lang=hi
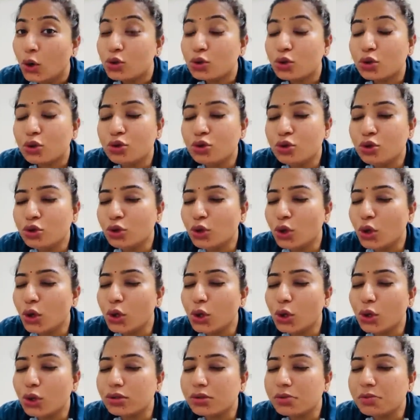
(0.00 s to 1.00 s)
सोचते
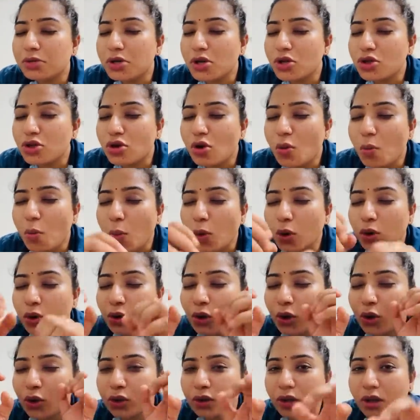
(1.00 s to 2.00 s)
हुए मेरा तो मन
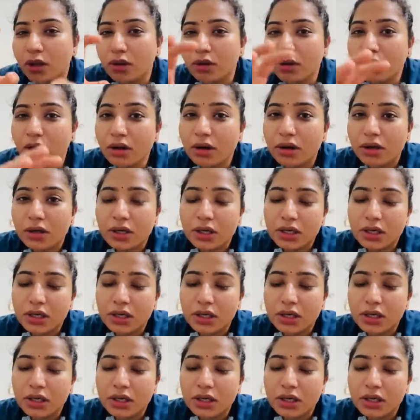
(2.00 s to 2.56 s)
करता है ना